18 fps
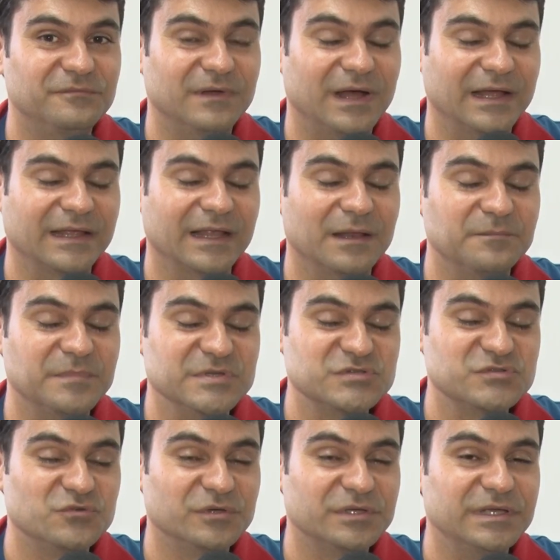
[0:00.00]
aquela
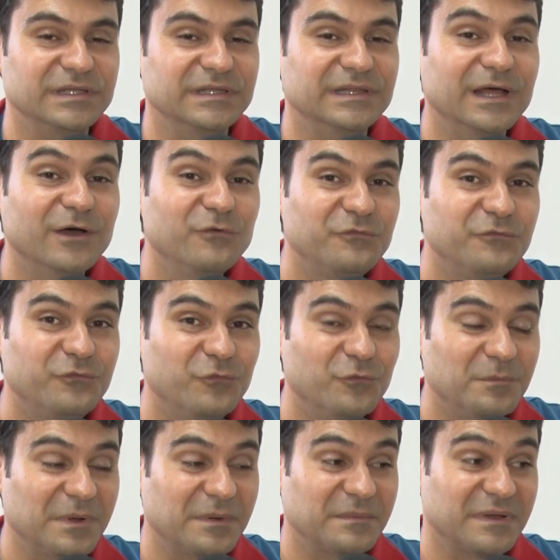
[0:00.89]
pessoa que não
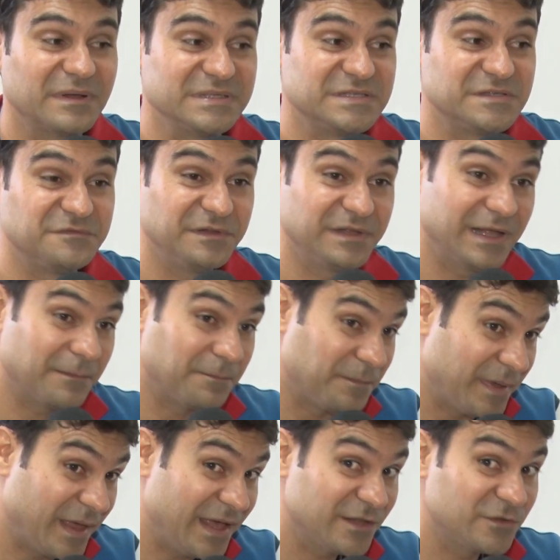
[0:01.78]
fuma, mas fica
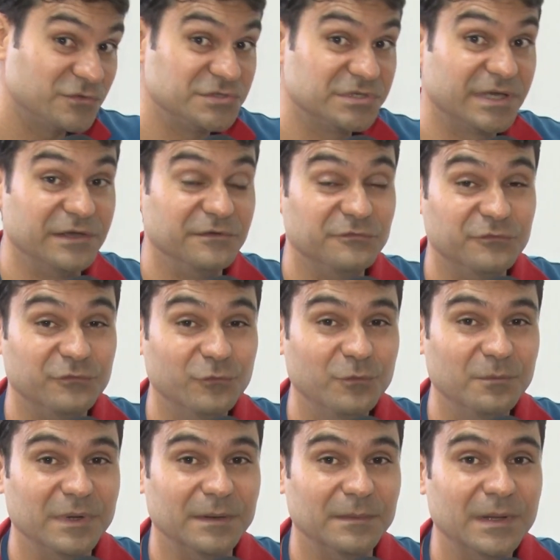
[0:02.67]
perto de quem
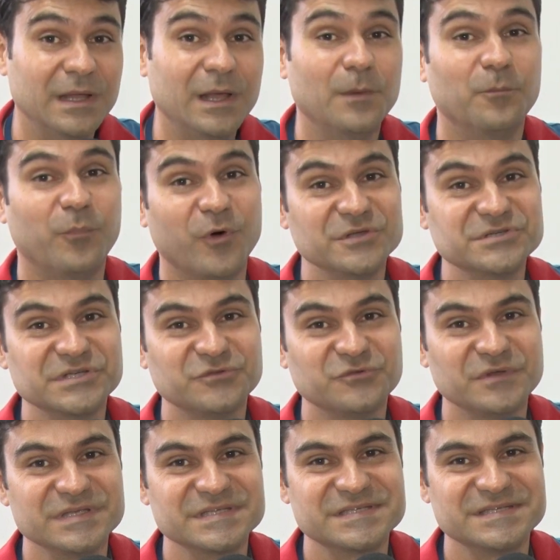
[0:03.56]
fuma, pode
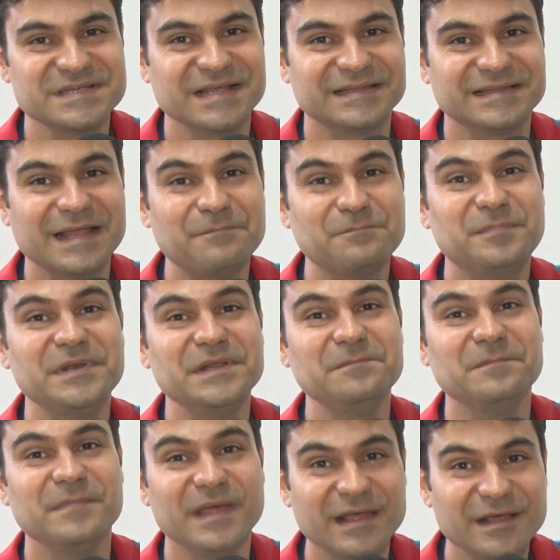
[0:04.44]
adoecer até
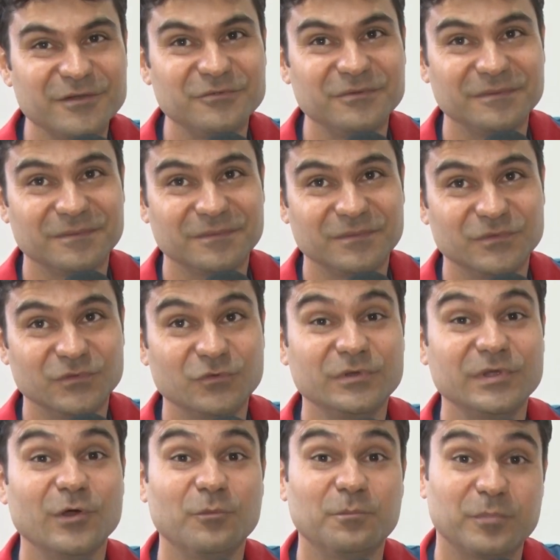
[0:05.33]
primeiro
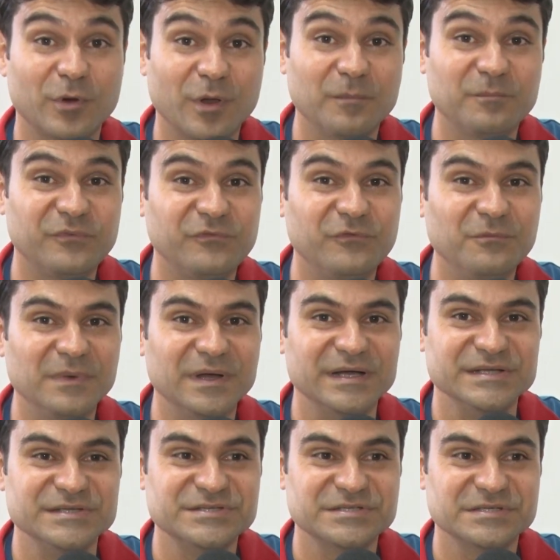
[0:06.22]
do que o próprio
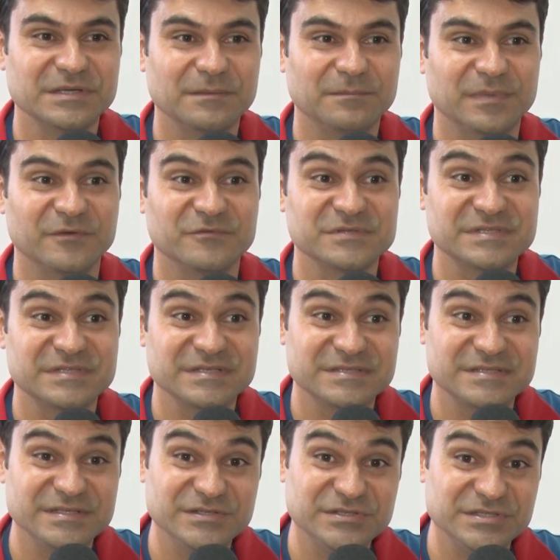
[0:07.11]
fumante, para você
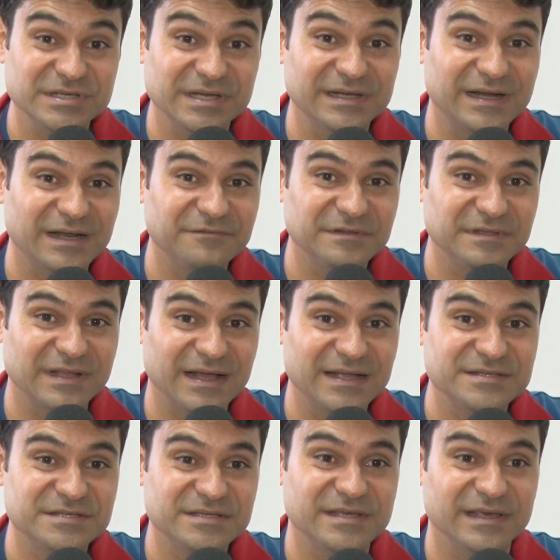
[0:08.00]
sentir a
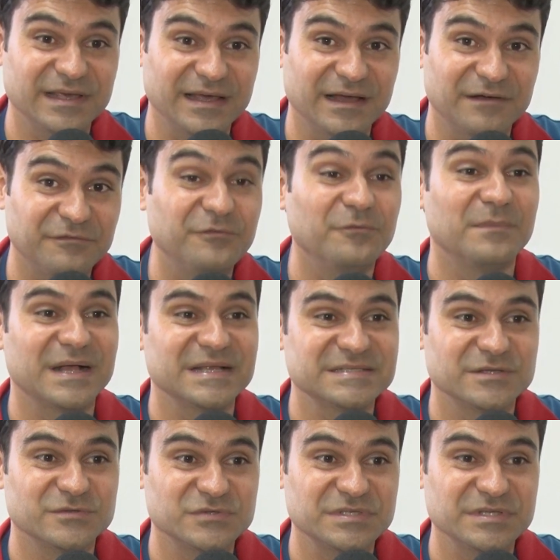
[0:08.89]
gravidade que é a
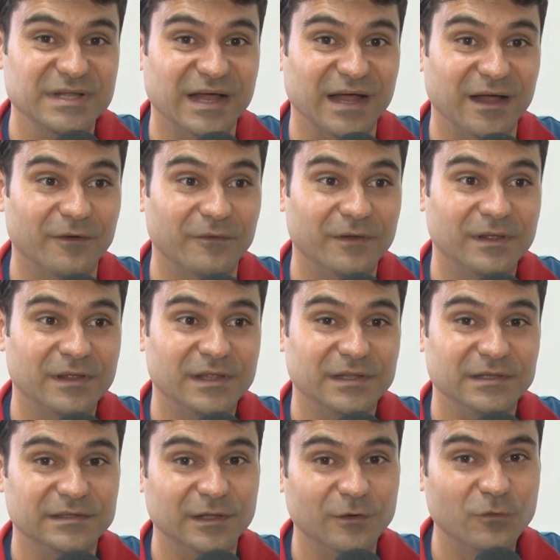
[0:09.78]
fumaça do cigarro.
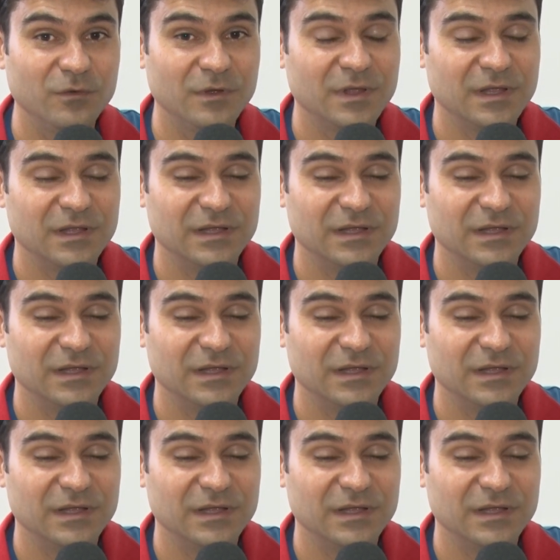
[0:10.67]
Então,